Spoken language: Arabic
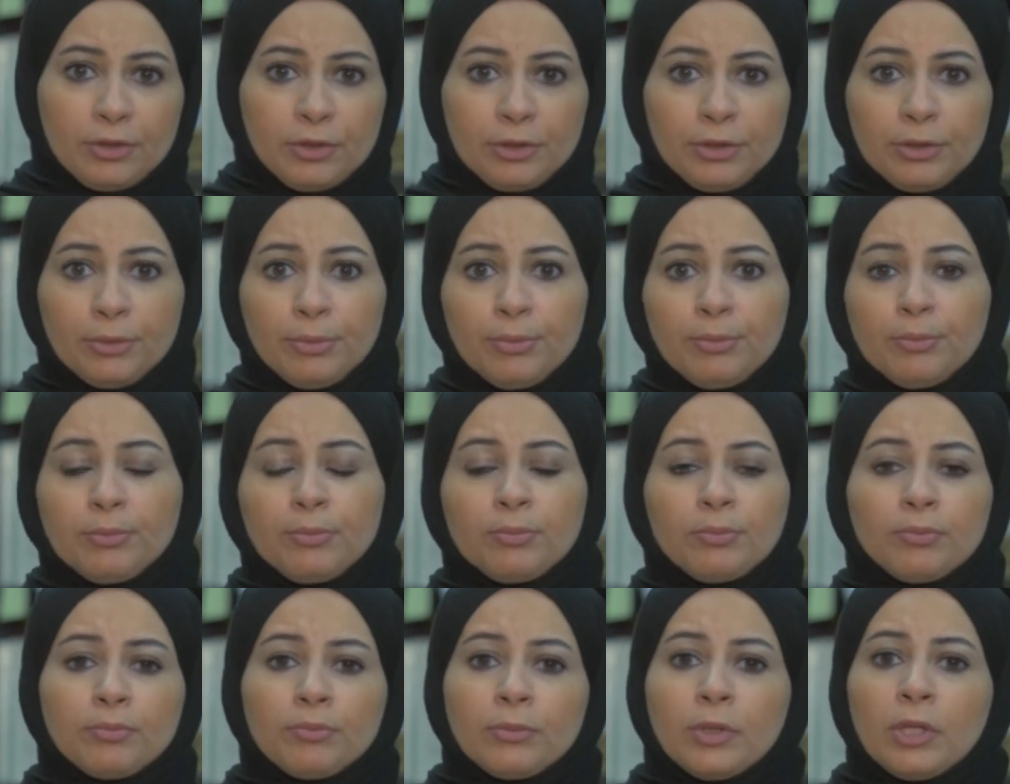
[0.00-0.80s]
الطب
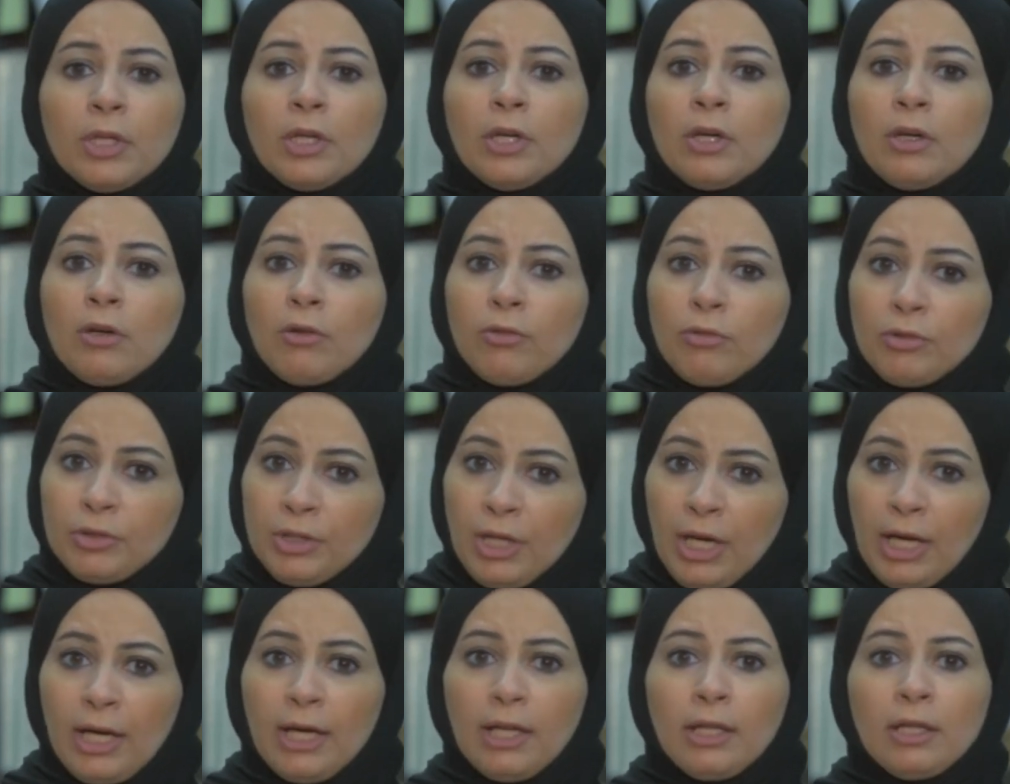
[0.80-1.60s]

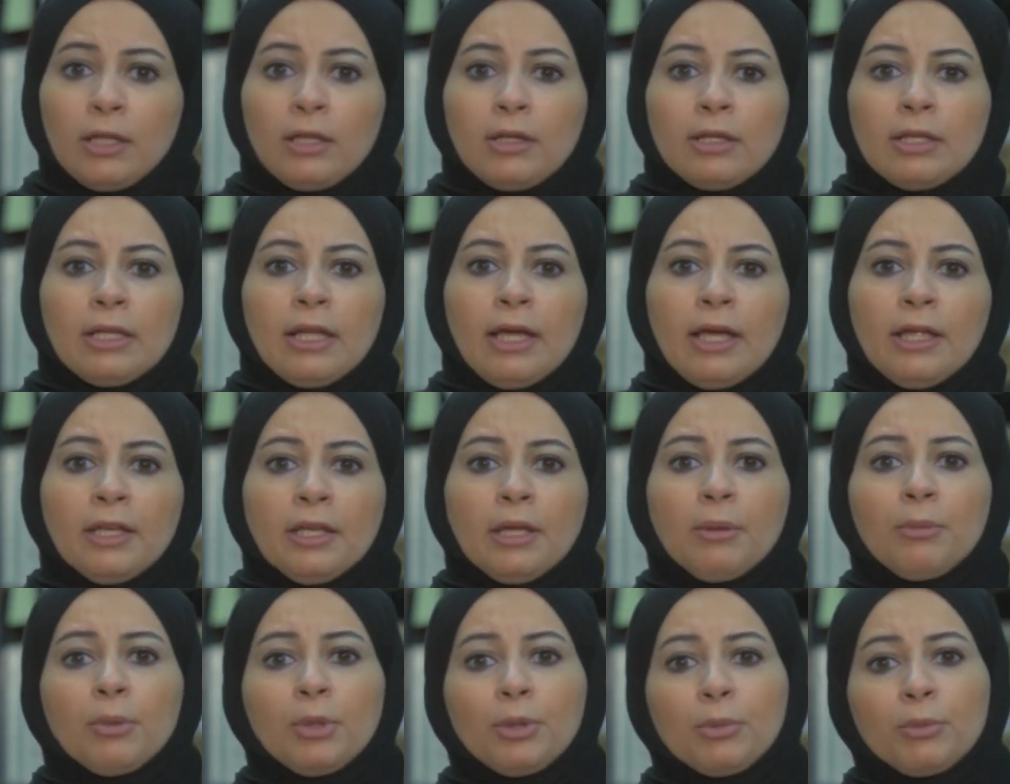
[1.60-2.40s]
دخل
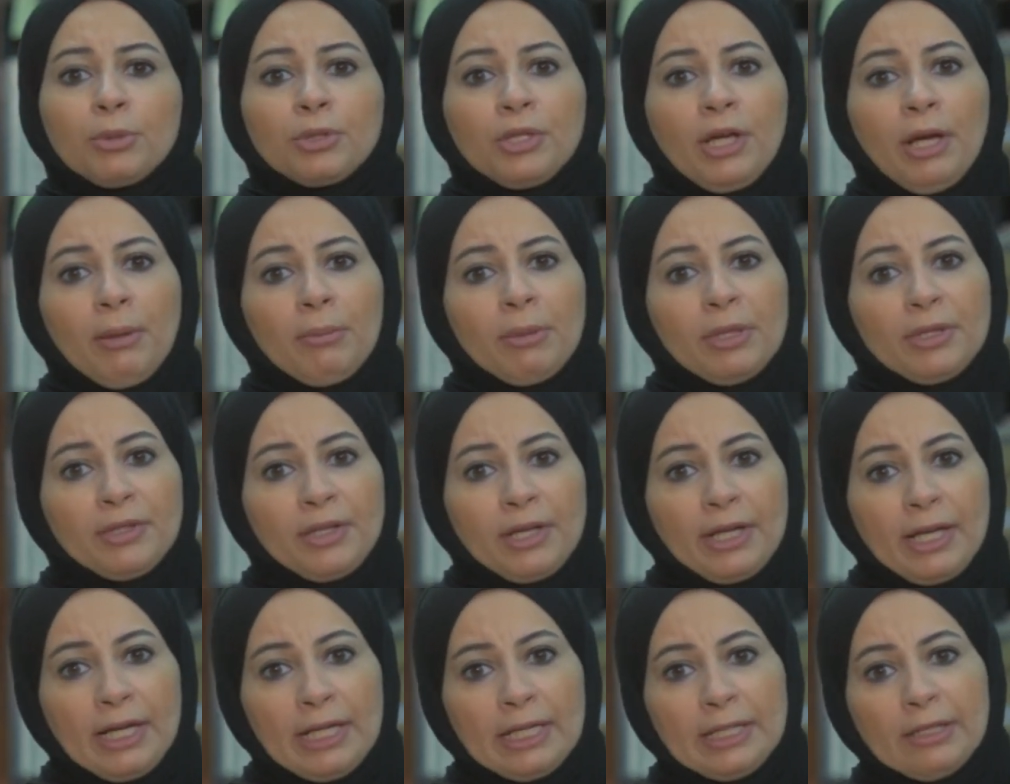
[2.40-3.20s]
لأن منو متحمل
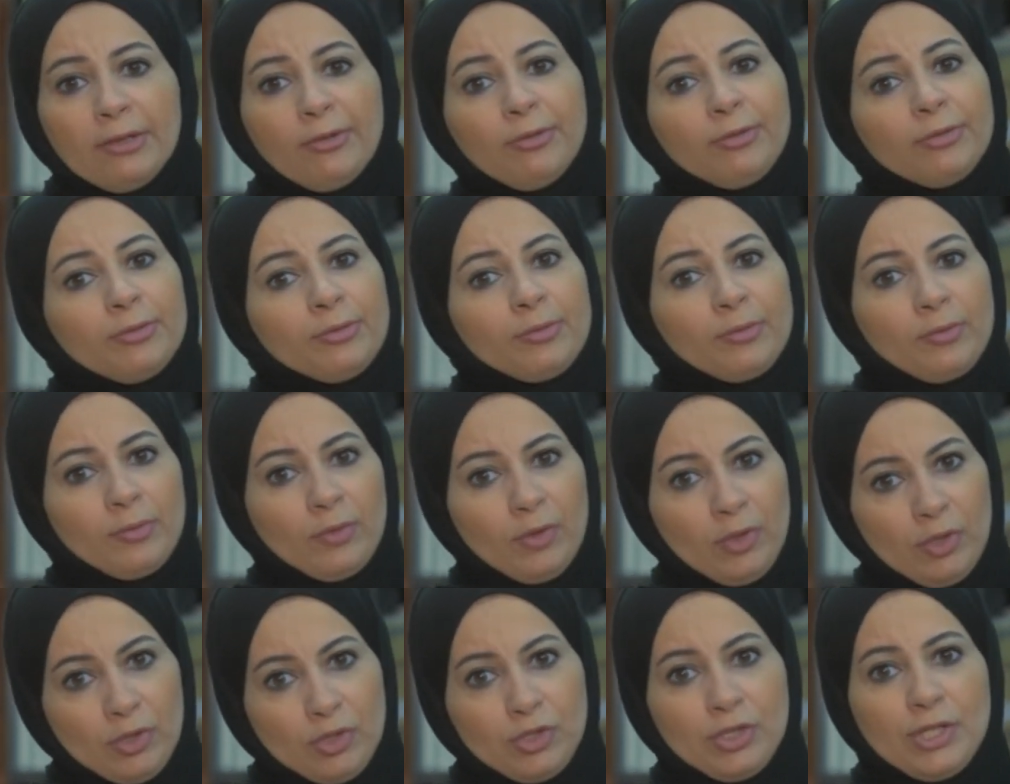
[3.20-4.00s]
تكاليف
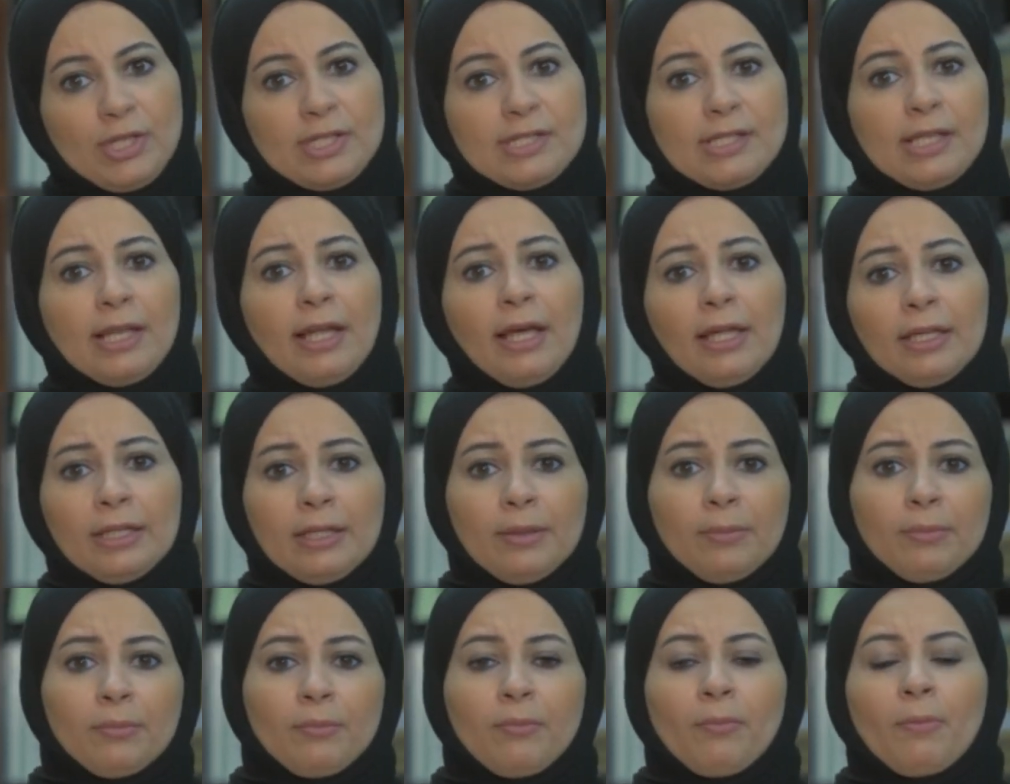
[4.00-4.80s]
الشخص الغني